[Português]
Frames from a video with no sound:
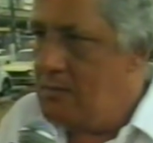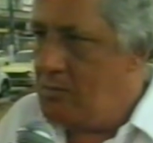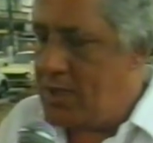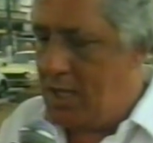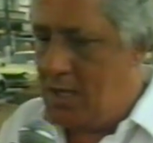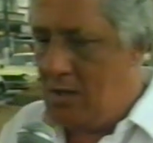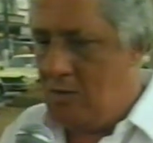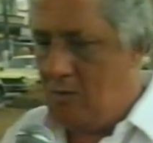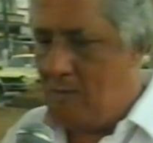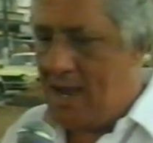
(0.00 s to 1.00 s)
Porque
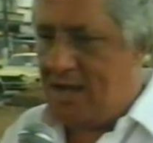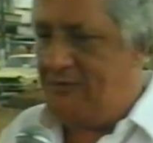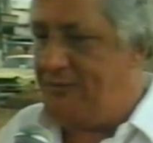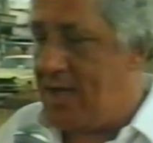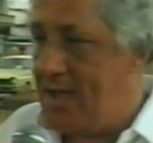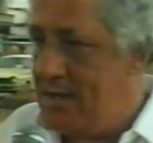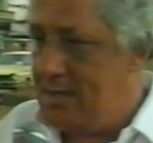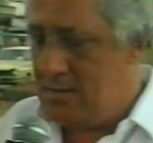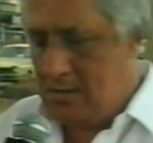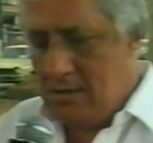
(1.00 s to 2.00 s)
o malandro fica aí